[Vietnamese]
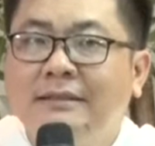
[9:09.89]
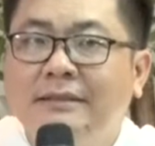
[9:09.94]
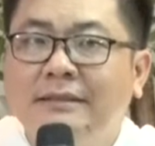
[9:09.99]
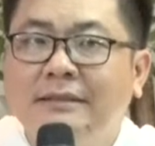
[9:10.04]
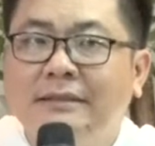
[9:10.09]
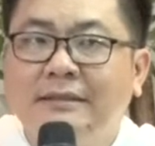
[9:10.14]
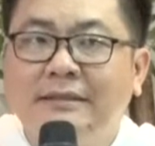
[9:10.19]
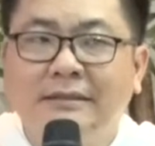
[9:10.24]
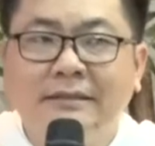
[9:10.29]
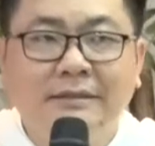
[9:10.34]

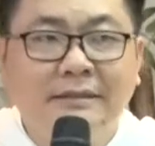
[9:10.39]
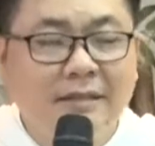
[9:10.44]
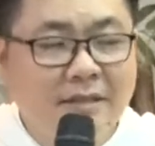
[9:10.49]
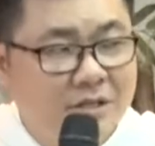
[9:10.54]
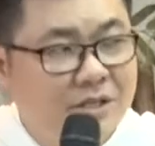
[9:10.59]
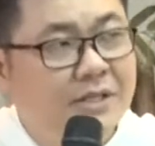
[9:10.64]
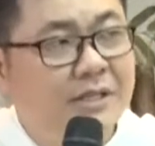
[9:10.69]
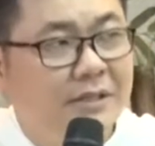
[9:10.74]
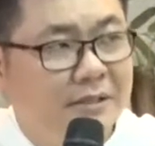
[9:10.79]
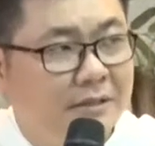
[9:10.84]
ờ,
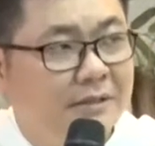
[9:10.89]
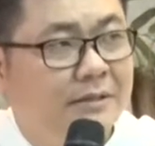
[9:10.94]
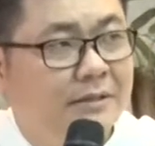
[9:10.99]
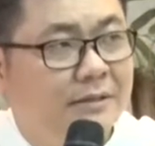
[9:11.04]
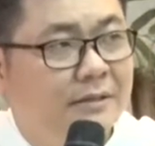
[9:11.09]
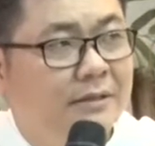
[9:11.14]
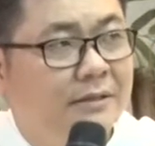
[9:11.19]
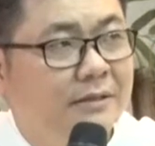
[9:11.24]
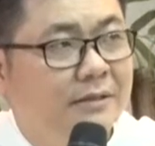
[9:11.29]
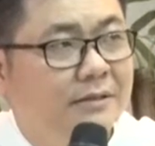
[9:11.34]
thực sự
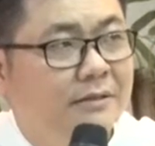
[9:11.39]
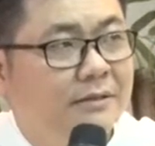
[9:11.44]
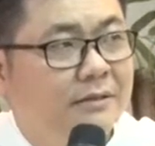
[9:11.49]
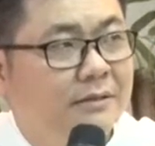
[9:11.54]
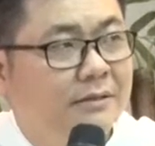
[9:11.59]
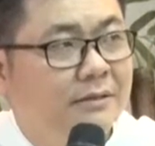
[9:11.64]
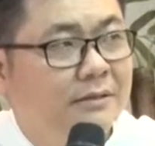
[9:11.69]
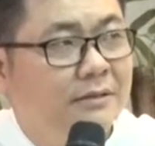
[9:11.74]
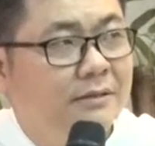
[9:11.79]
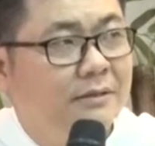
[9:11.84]

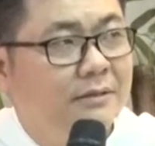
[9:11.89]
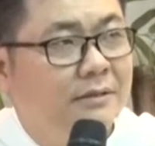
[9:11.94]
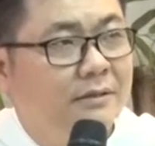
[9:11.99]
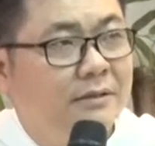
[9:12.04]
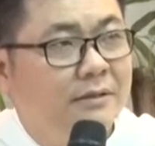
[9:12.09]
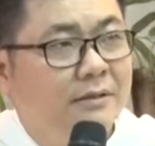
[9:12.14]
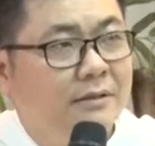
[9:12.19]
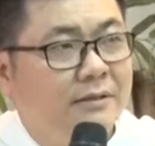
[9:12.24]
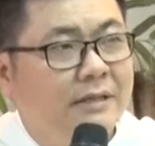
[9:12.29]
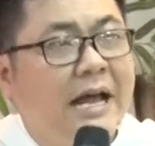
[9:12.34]

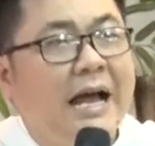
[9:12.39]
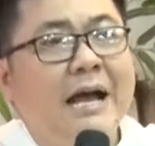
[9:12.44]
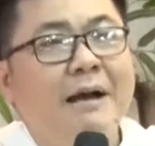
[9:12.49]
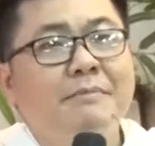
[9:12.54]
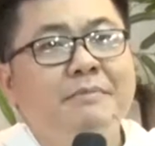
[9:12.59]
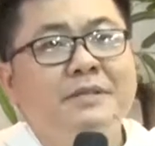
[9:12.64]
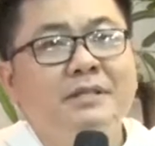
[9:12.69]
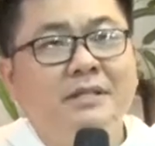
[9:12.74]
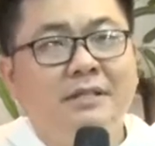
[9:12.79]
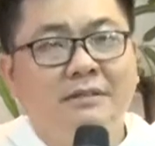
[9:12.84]

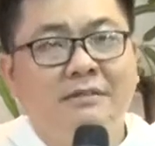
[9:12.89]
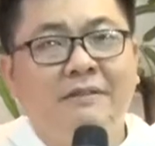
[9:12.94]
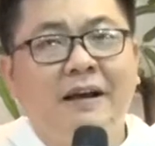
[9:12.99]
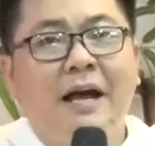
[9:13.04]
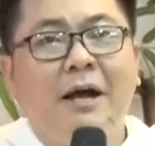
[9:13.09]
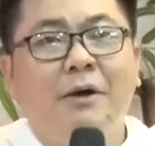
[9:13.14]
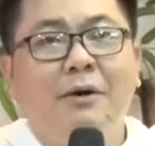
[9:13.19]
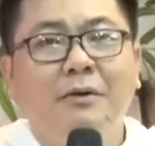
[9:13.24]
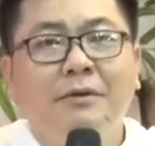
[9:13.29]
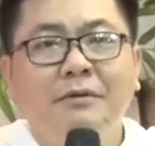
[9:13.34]
tham dự
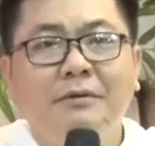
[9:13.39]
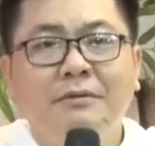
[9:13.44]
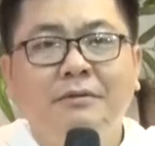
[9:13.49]
vào